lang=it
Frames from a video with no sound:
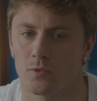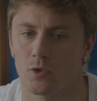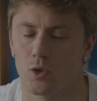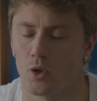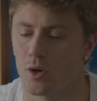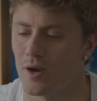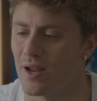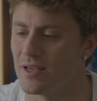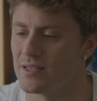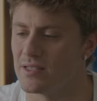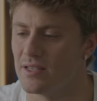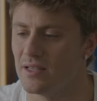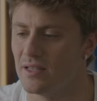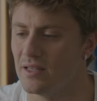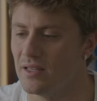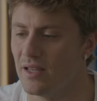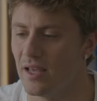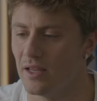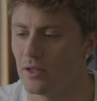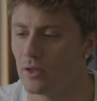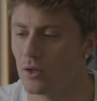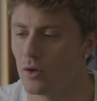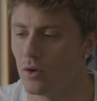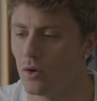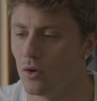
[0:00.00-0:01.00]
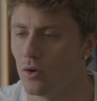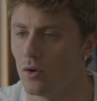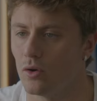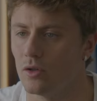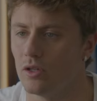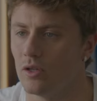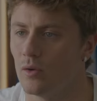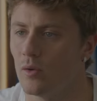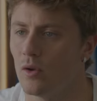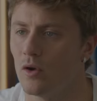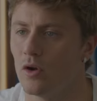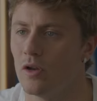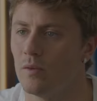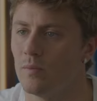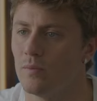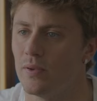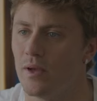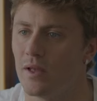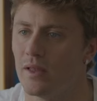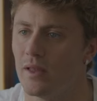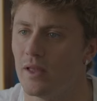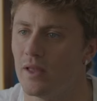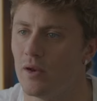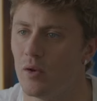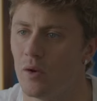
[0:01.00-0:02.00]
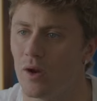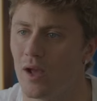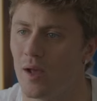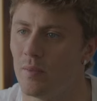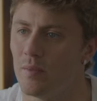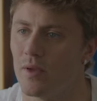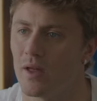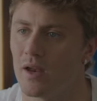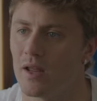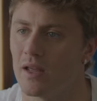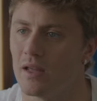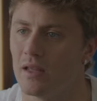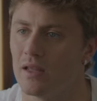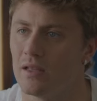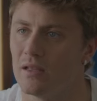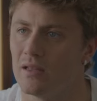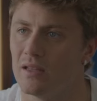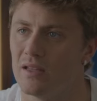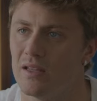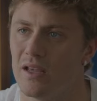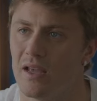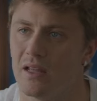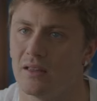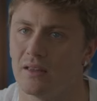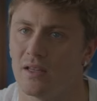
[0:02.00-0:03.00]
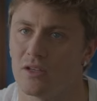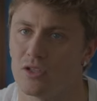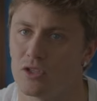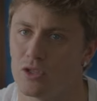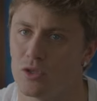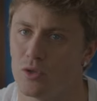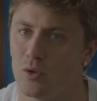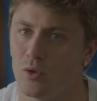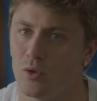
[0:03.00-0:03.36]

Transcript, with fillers: tornassi indietro di quelle Olimpiadi non cambierei niente se